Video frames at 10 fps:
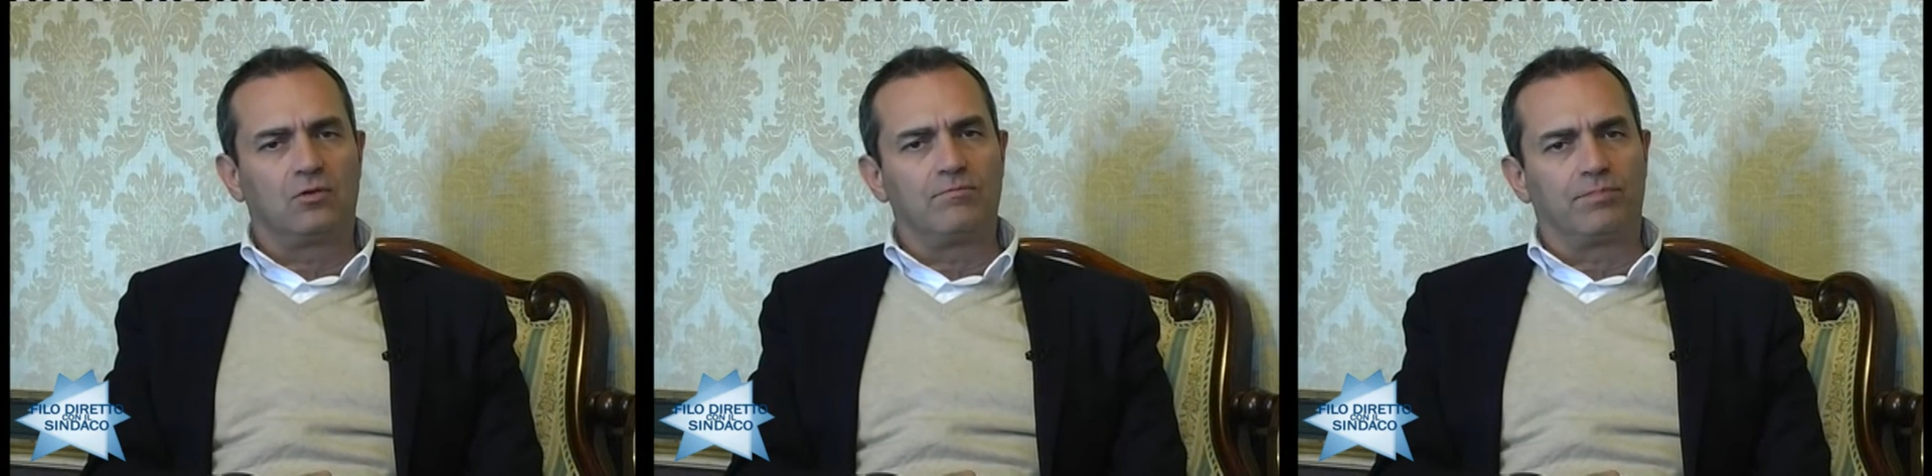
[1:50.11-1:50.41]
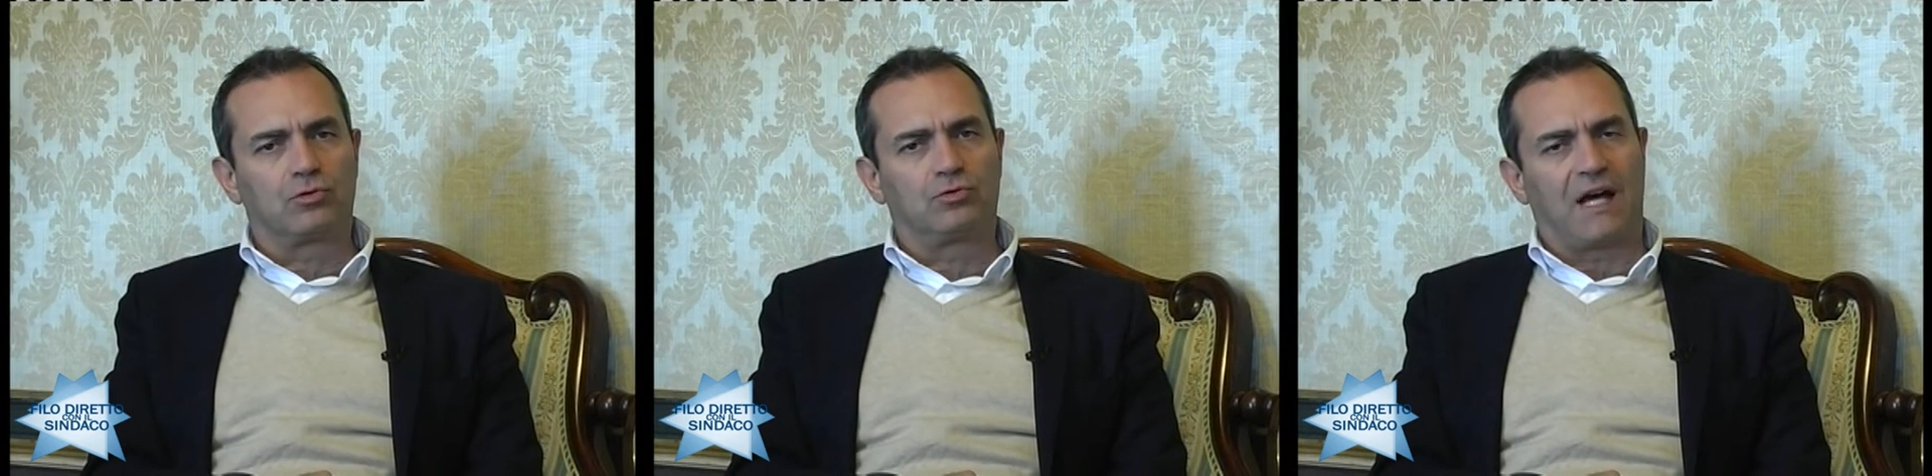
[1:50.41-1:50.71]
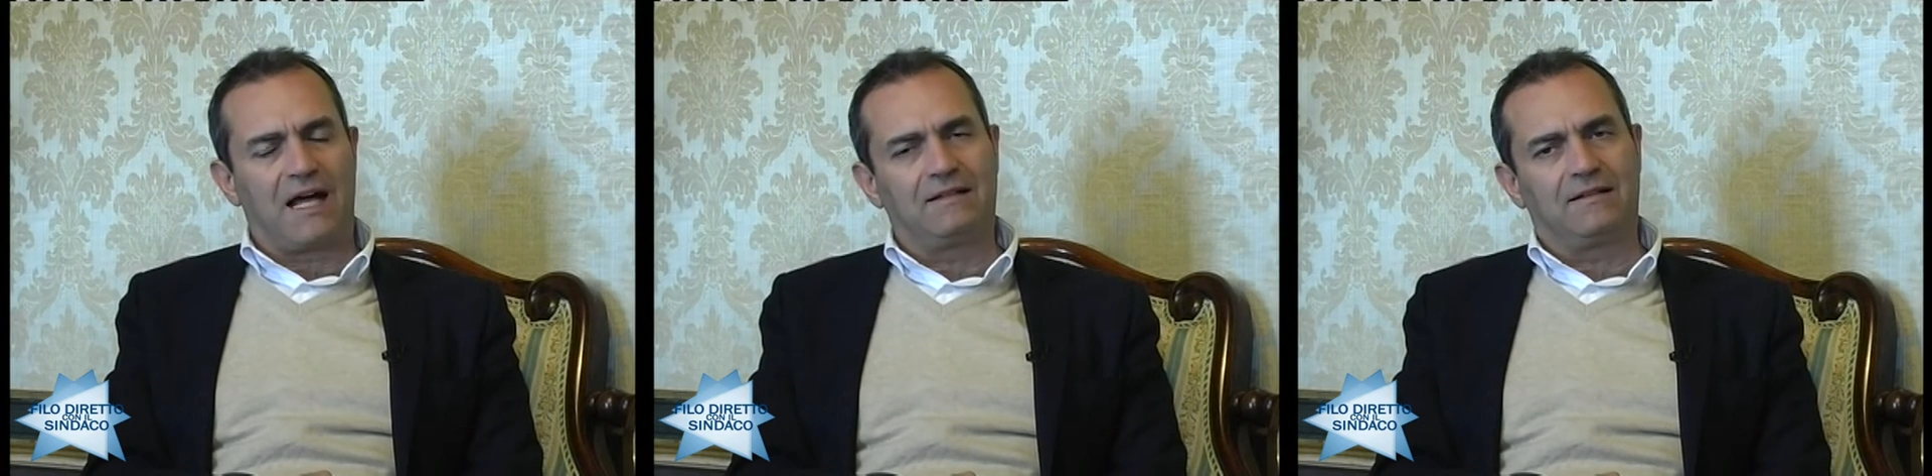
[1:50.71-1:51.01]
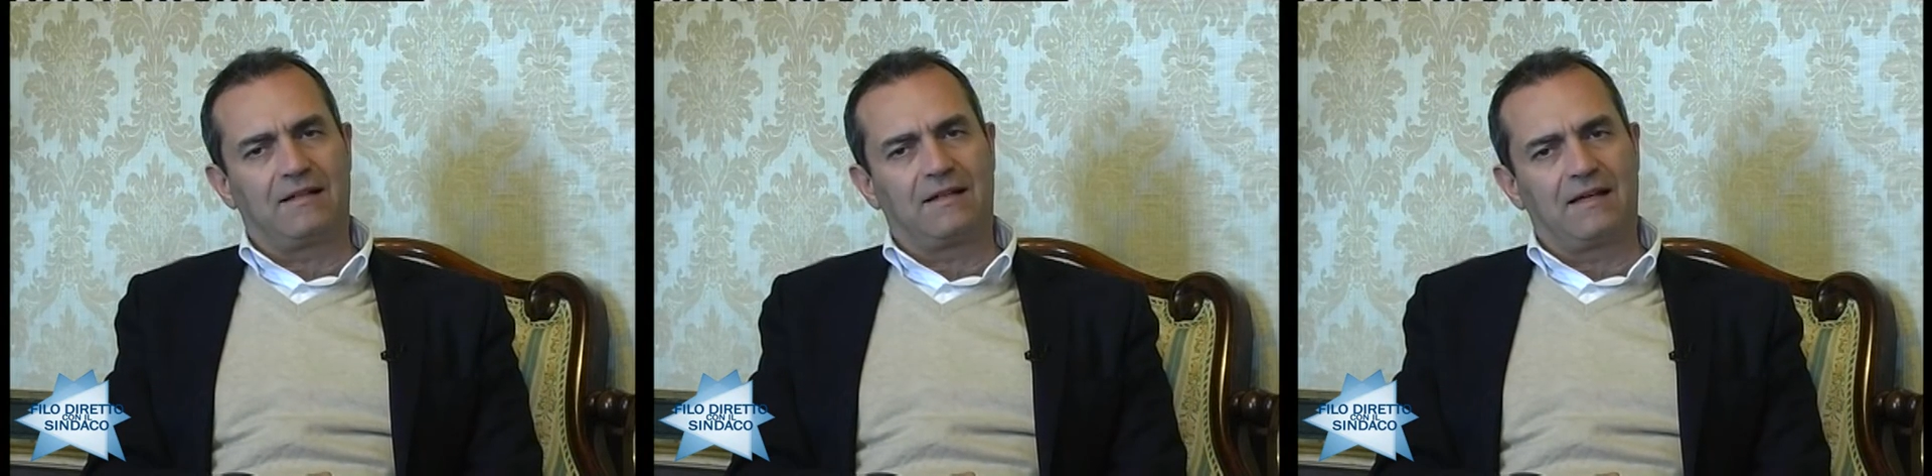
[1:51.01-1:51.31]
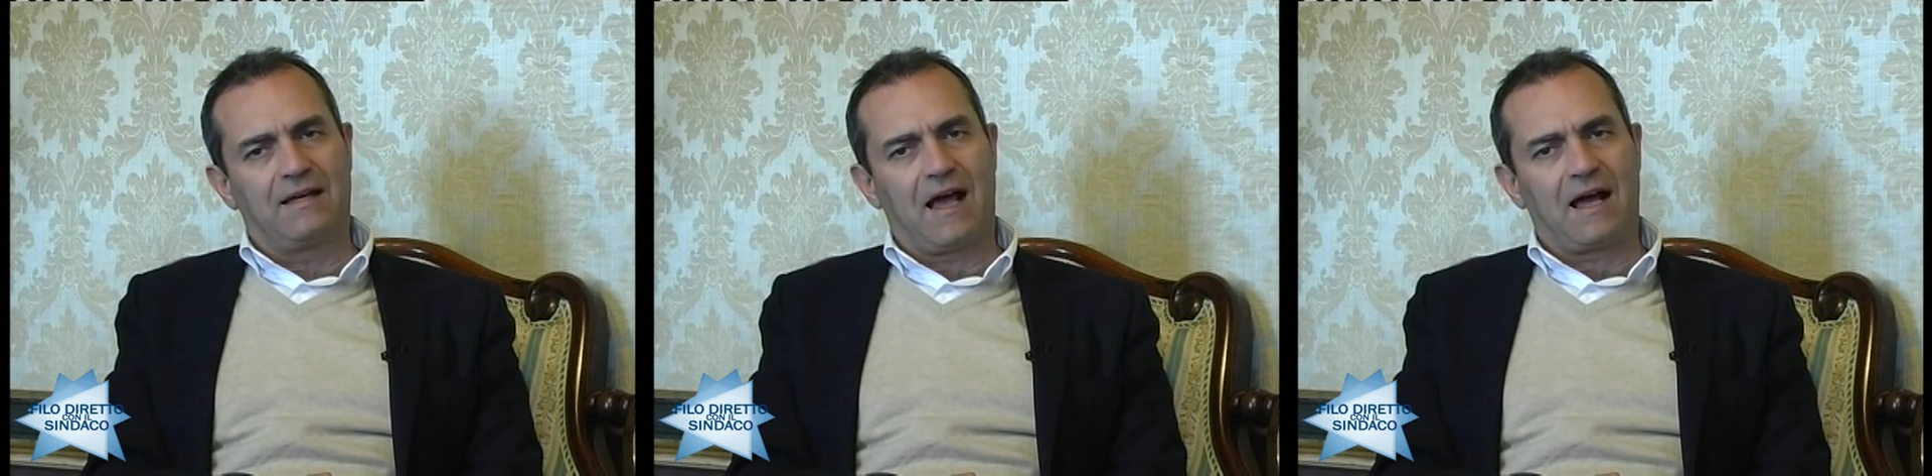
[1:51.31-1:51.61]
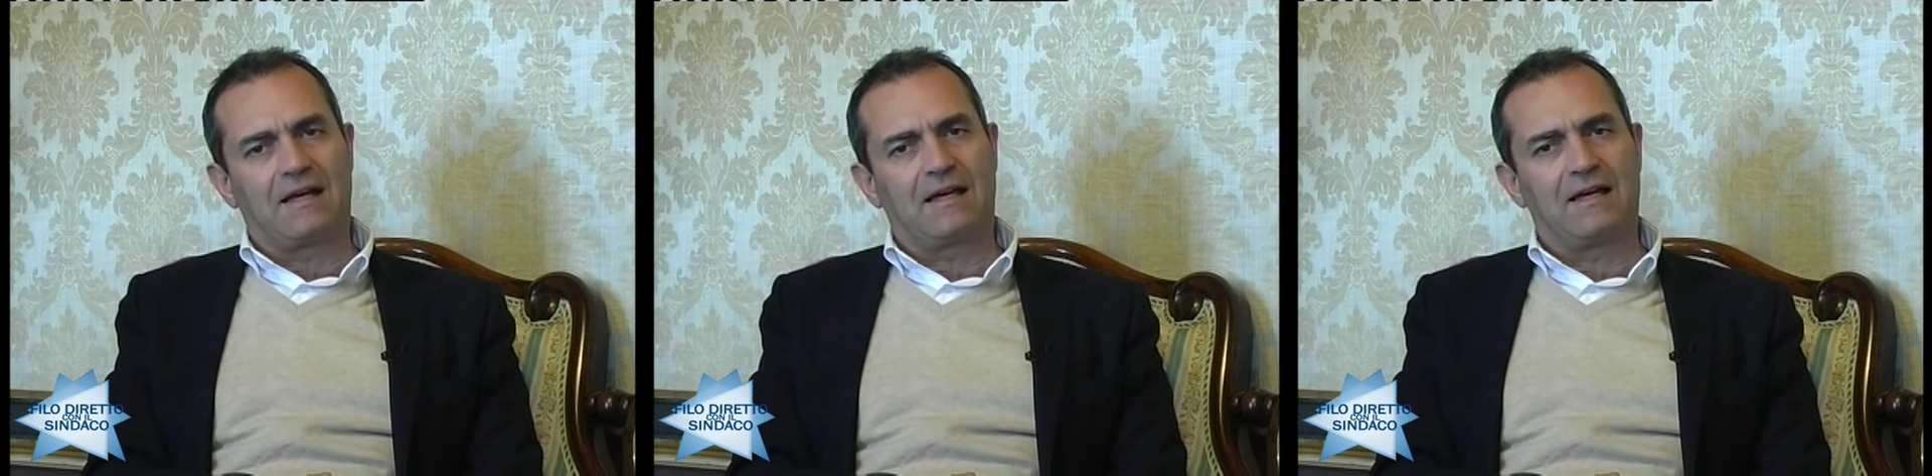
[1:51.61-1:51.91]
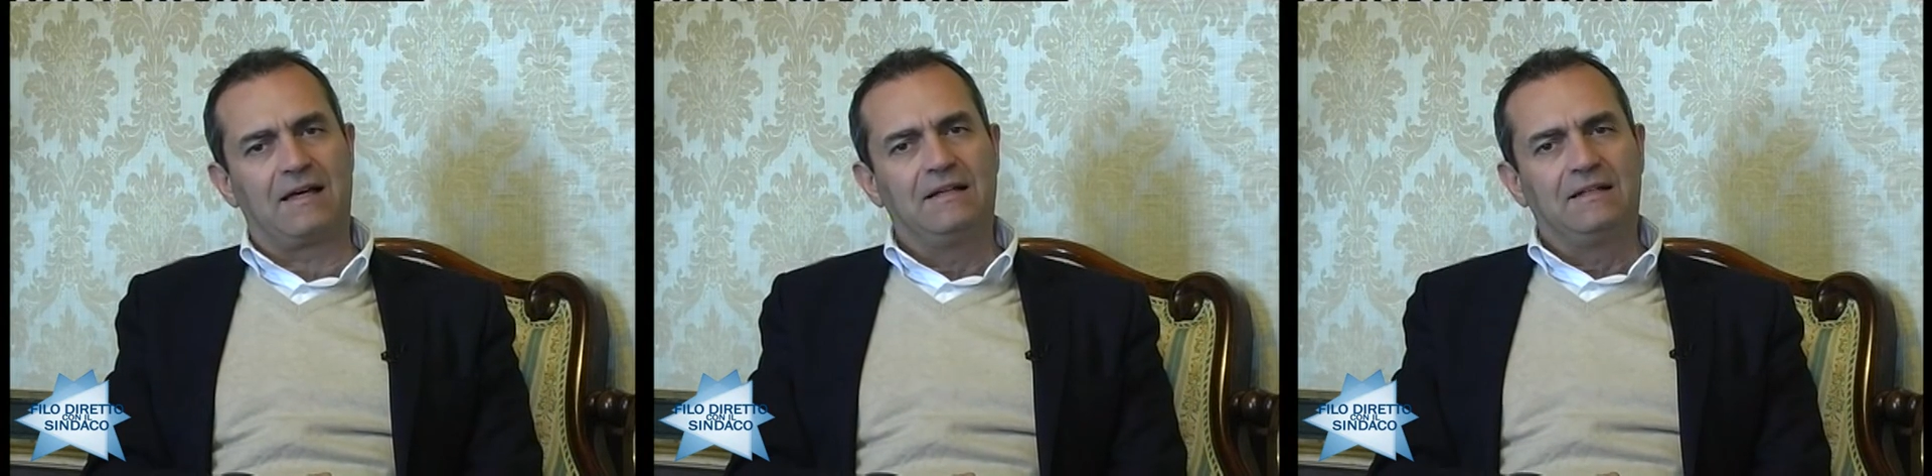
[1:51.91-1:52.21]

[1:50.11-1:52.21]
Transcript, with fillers: importante che anche